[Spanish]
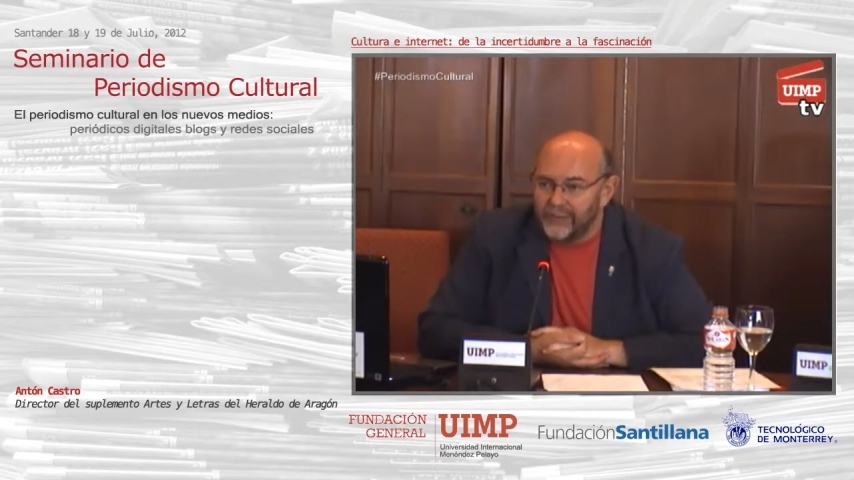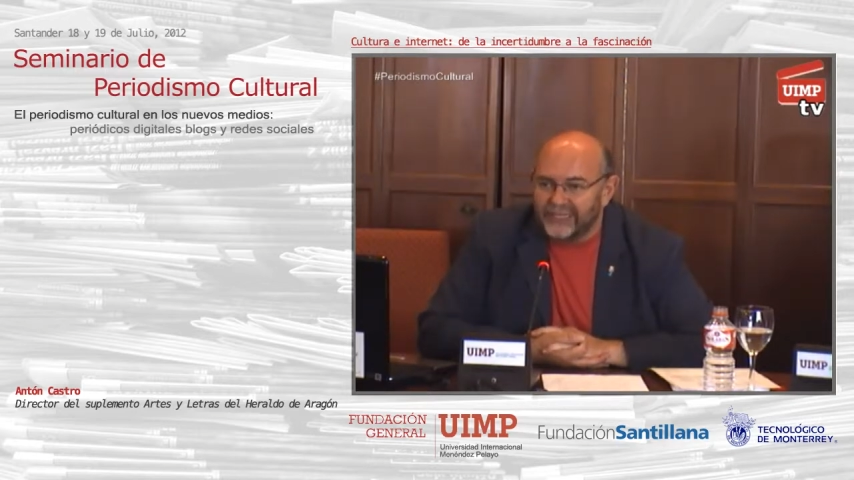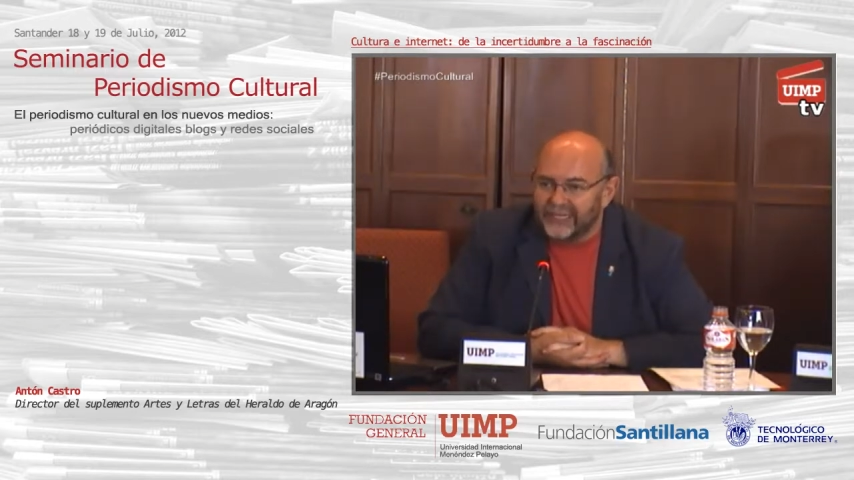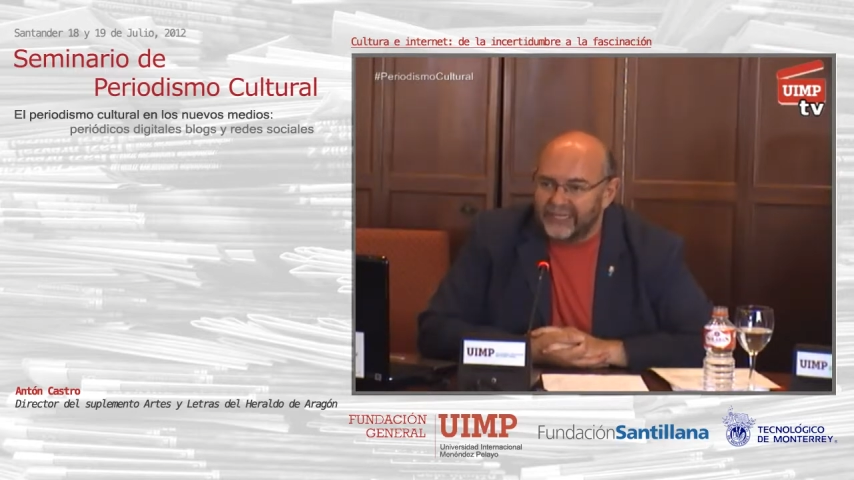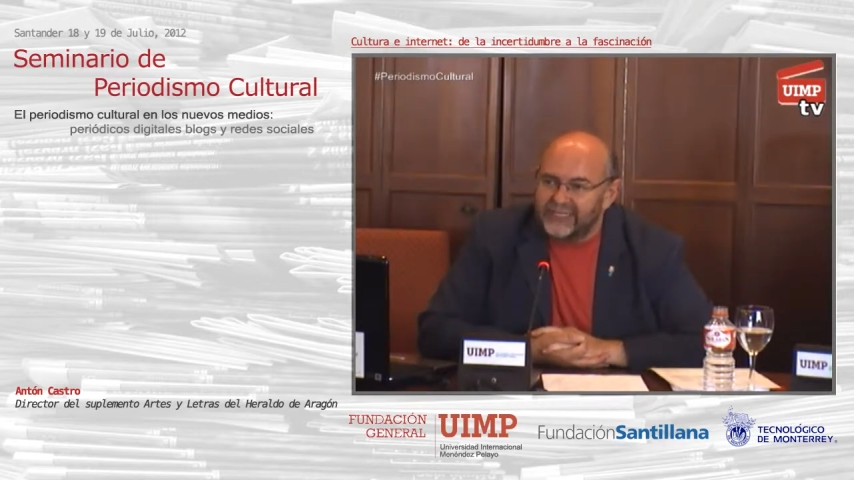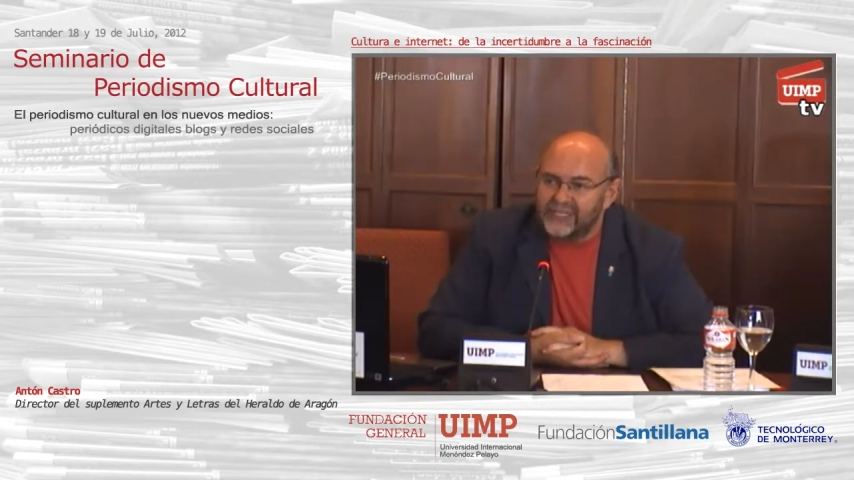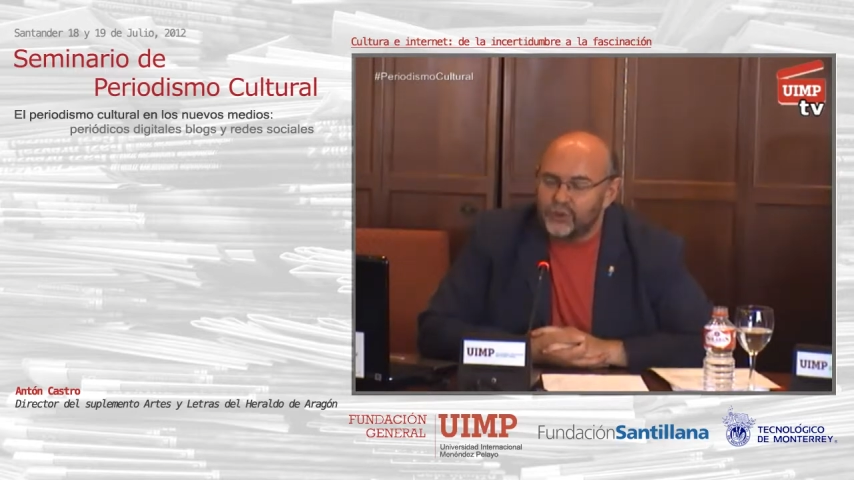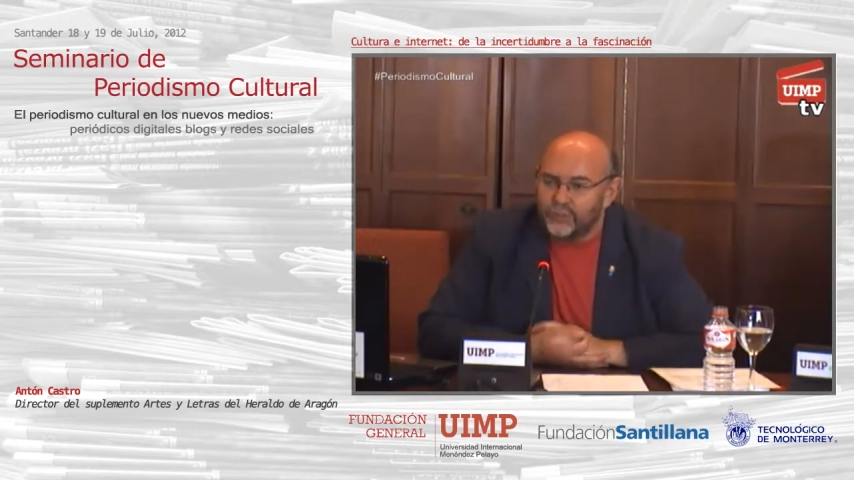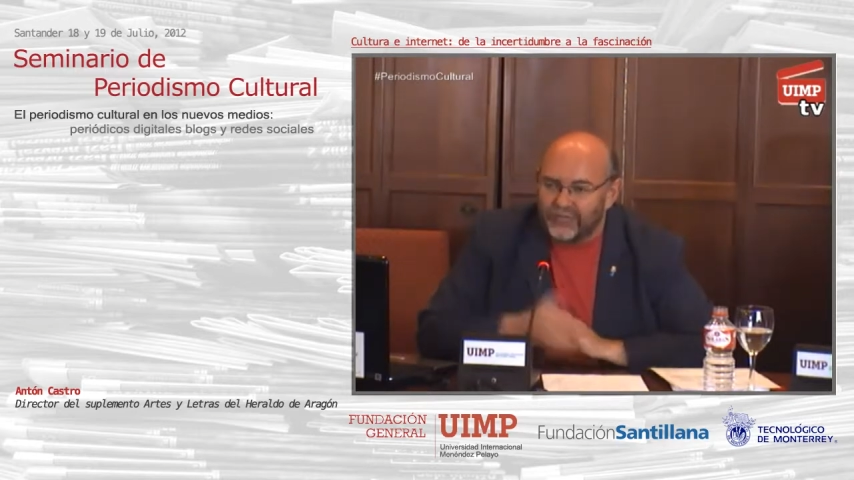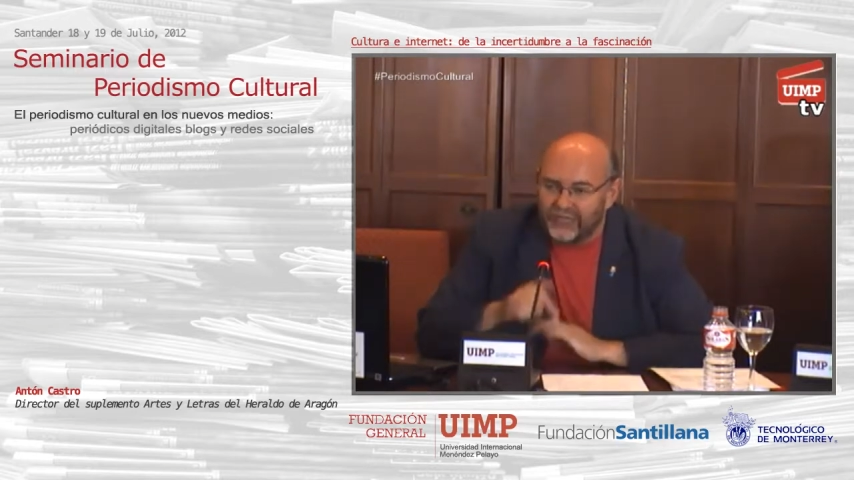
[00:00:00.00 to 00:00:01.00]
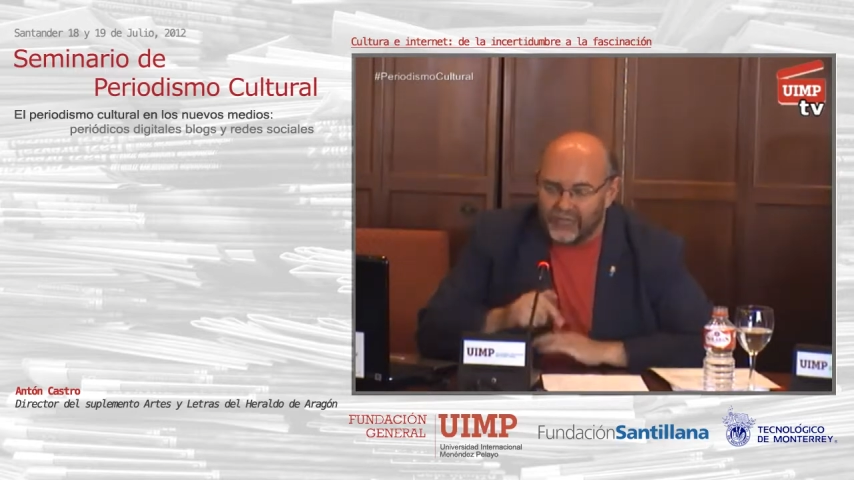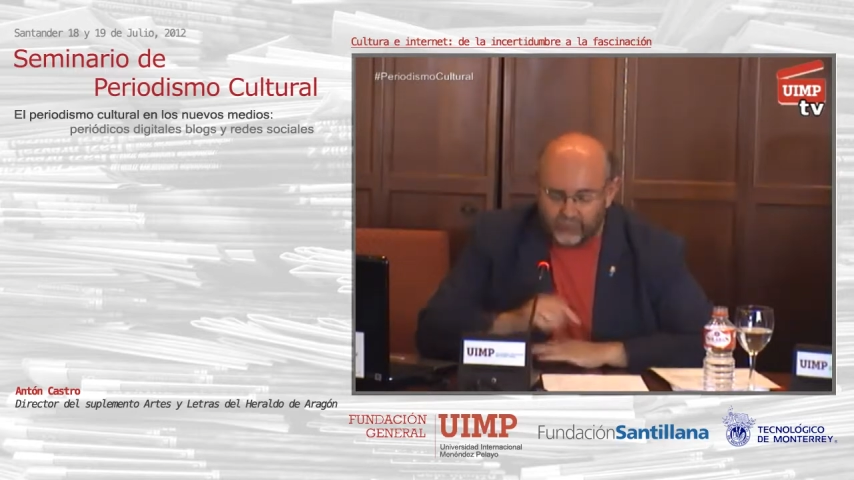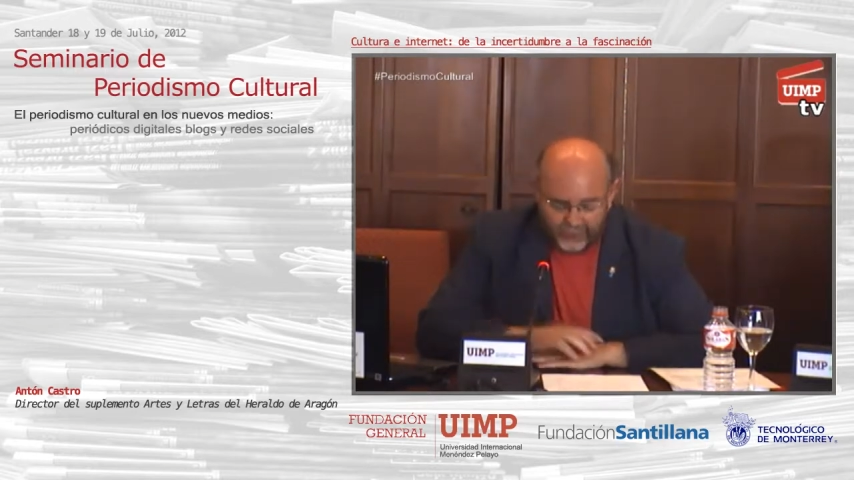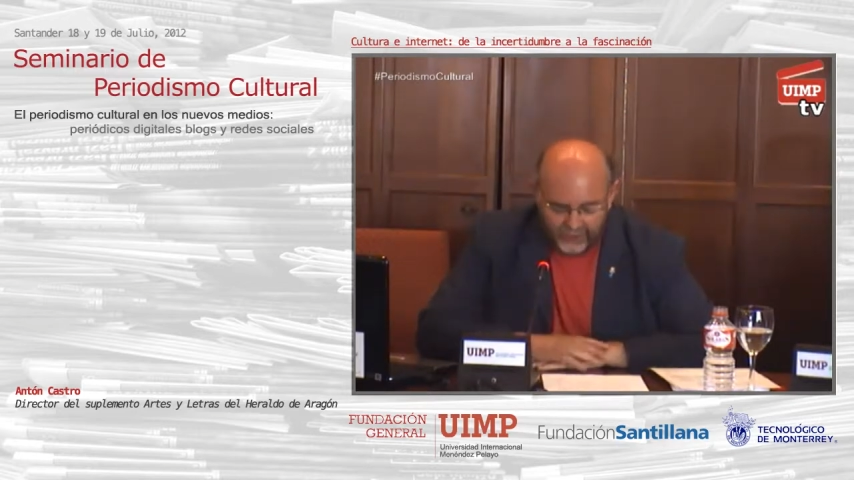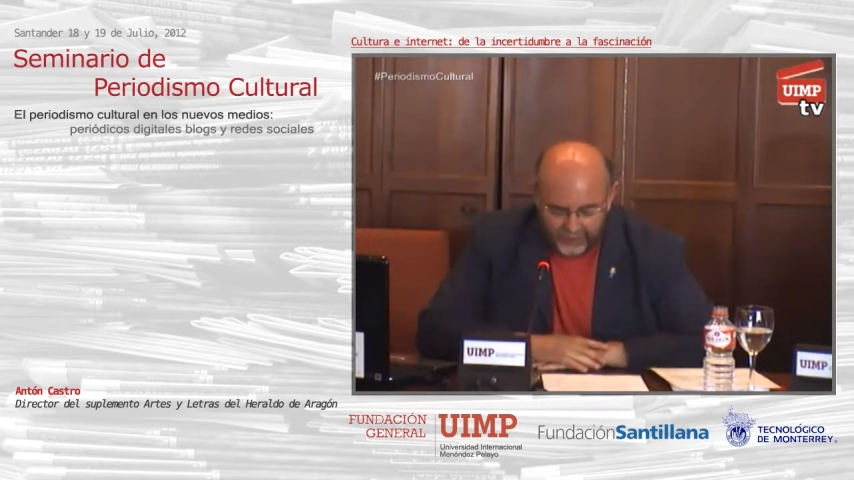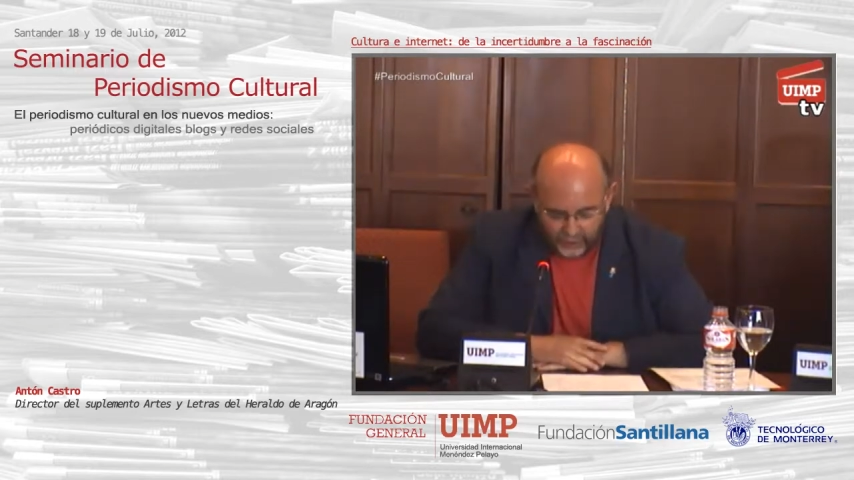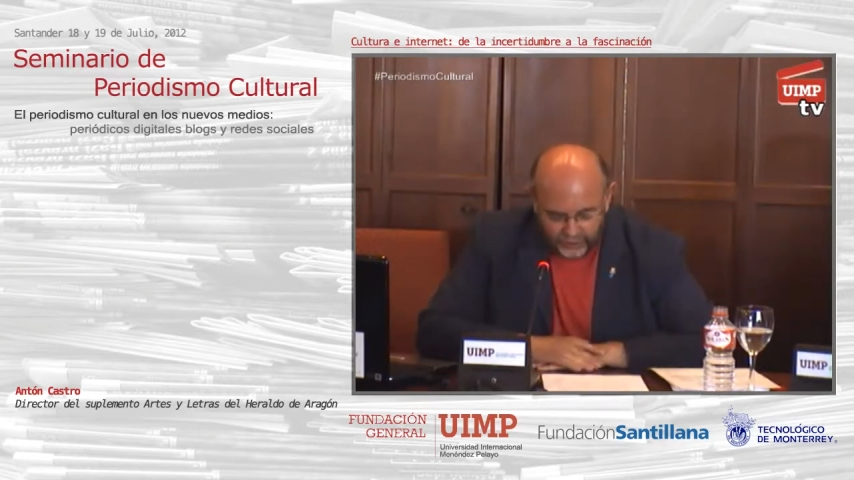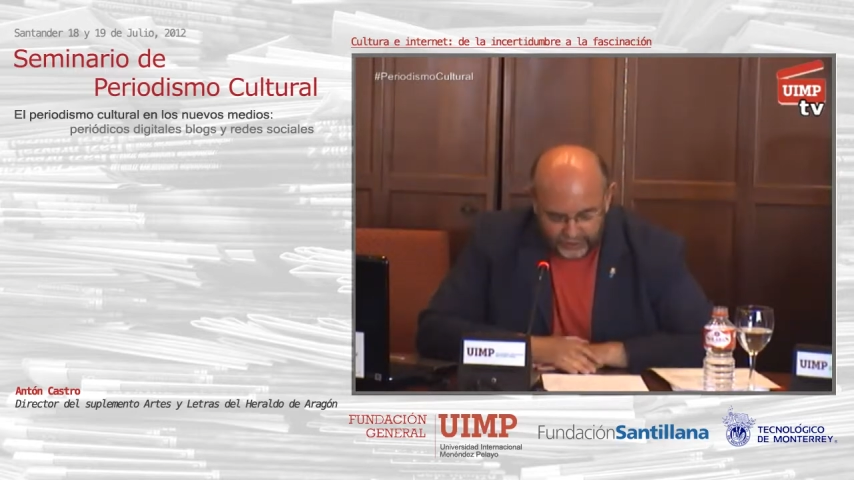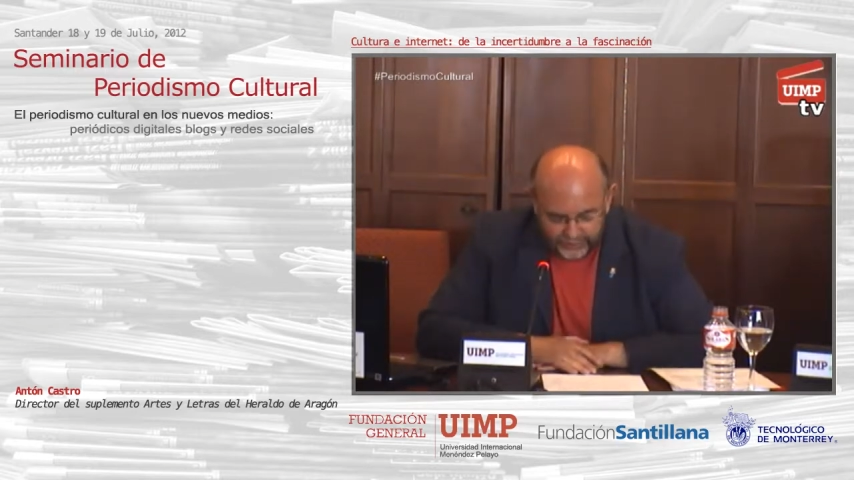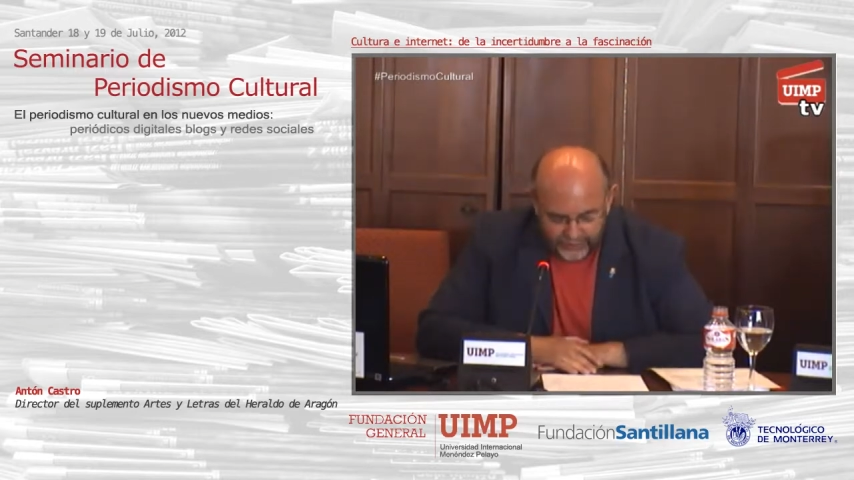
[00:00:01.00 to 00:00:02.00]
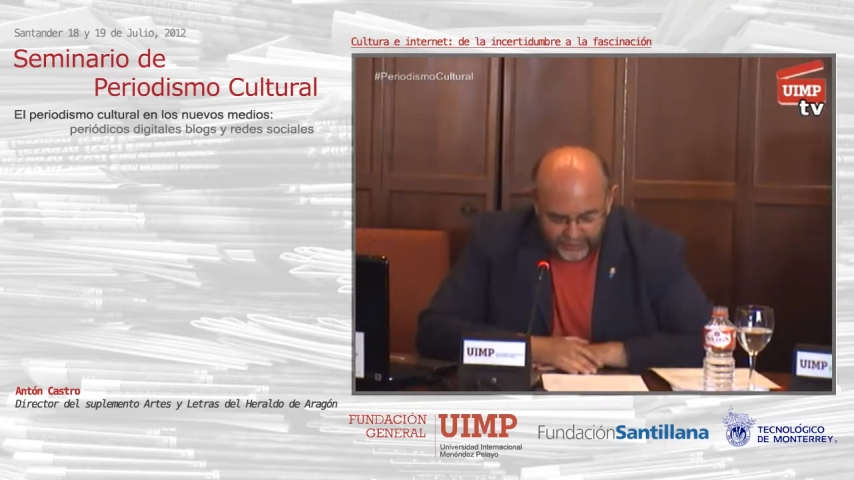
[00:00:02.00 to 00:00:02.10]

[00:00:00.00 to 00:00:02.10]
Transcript: me mataría si supiera que hablo aquí de él hoy,